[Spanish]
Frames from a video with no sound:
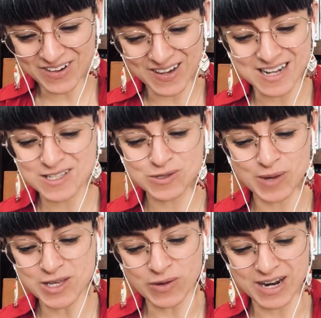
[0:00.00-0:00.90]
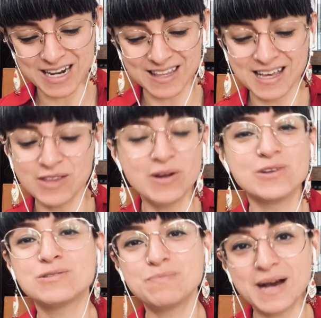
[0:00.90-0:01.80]
con el sueño enredado en
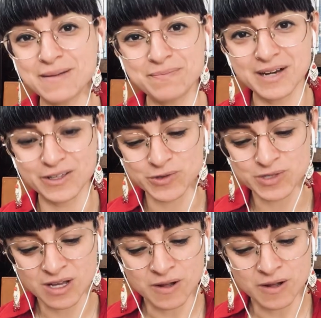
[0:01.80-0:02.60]
los párpados